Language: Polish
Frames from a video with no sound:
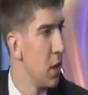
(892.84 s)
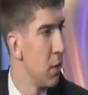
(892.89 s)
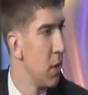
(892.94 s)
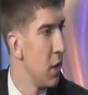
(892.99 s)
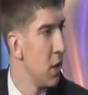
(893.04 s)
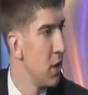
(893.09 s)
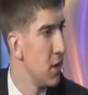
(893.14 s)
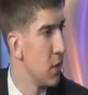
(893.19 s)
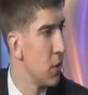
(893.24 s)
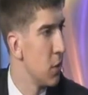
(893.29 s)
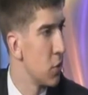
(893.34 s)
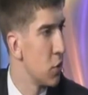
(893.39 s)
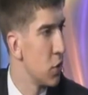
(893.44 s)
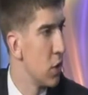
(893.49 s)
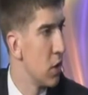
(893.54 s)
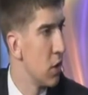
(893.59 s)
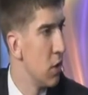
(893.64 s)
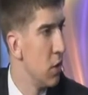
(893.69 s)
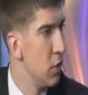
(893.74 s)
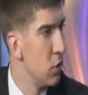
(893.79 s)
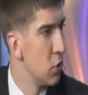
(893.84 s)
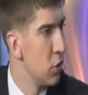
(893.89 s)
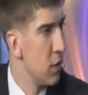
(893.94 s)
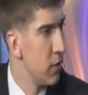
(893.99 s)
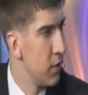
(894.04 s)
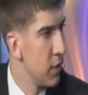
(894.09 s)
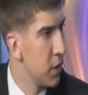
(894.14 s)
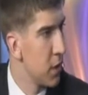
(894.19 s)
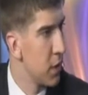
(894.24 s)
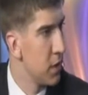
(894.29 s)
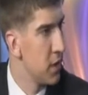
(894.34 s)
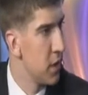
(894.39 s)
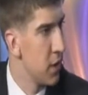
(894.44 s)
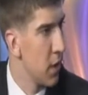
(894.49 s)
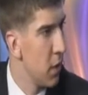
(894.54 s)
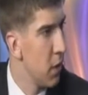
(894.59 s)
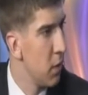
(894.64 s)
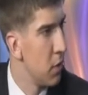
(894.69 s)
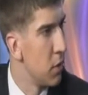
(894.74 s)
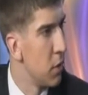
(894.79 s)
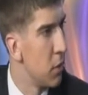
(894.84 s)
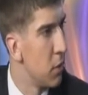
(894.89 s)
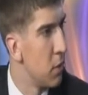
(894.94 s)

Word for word: nic gorszego niż nie wygrać z Jagiellonią.